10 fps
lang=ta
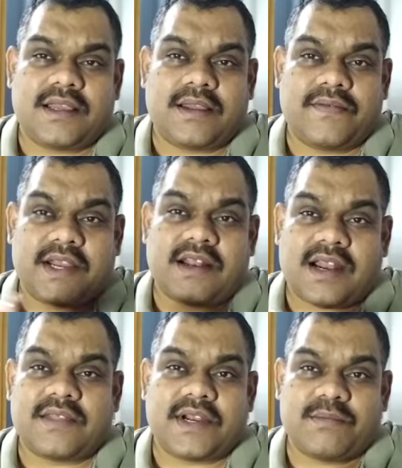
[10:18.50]
விகடன்
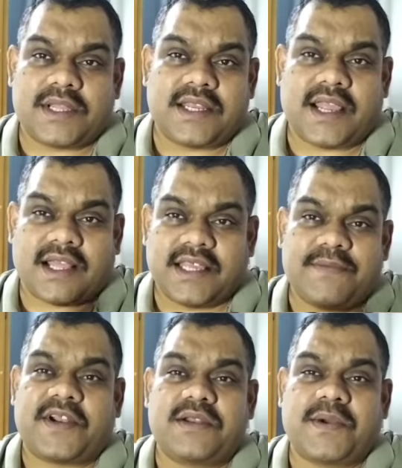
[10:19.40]
ஆனந்த விகடன் பத்திரிக்கை அதே
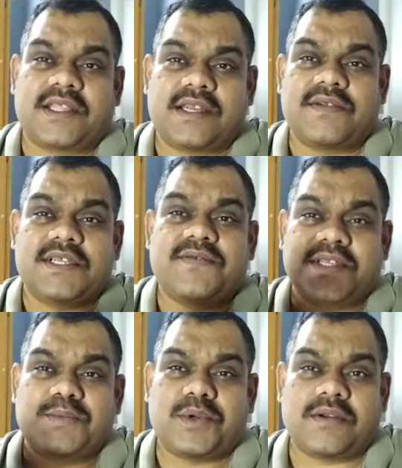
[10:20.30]
ஃப்ரெண்டு பக்கத்தில் விஜய்
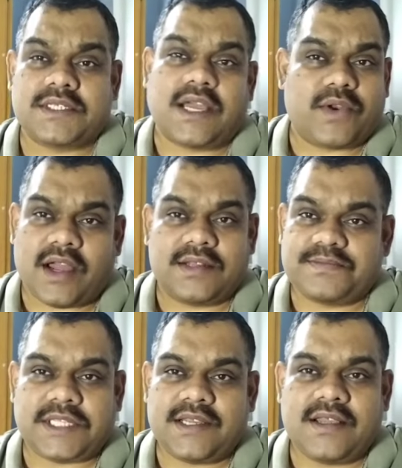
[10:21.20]
ஃபேஸை போட வச்சா ஒரு ஆள்
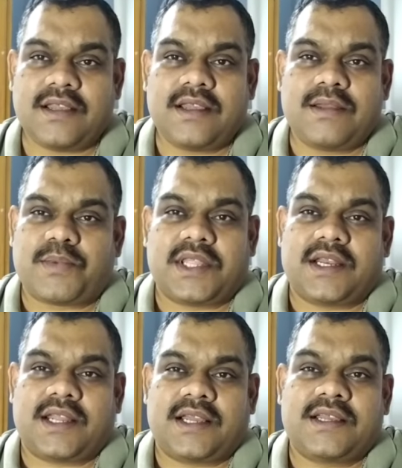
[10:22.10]

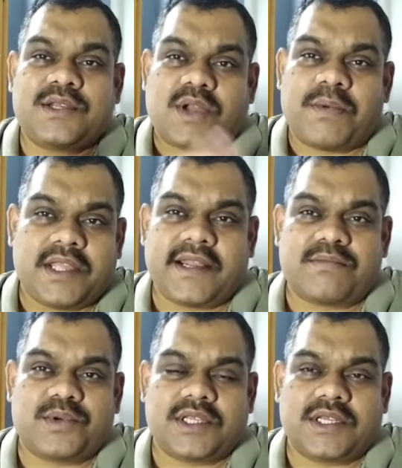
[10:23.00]
புரியுதுங்களா ஸோ அப்படி
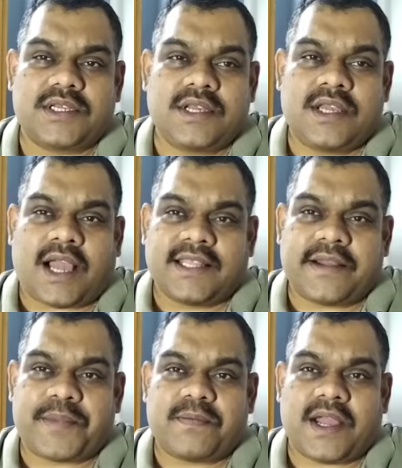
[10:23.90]
இருக்கும்போது
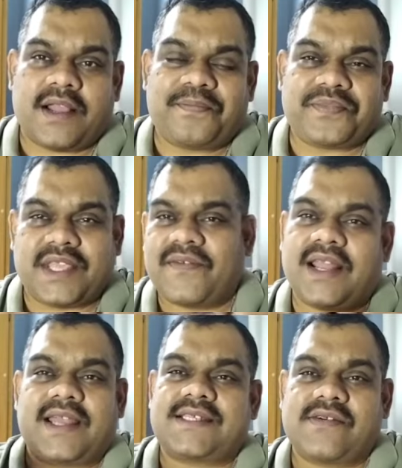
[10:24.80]
அதுக்கப்புறமா
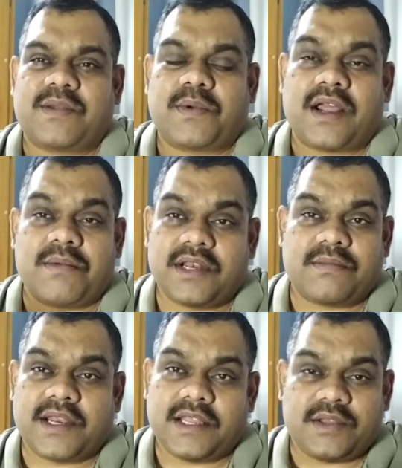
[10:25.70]
இவெல்லாம் அரசியல் வர போகிறான் அப்படின்ற
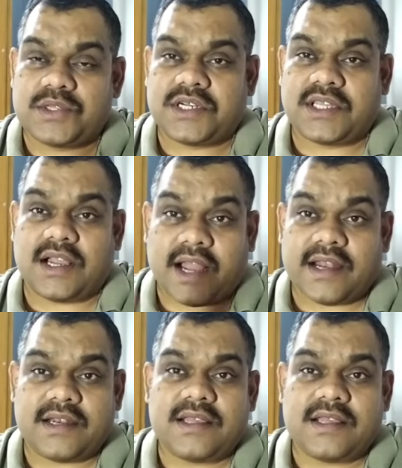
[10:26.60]
மாதிரி யோசிச்சுட்டு இருந்தாங்க அண்ட்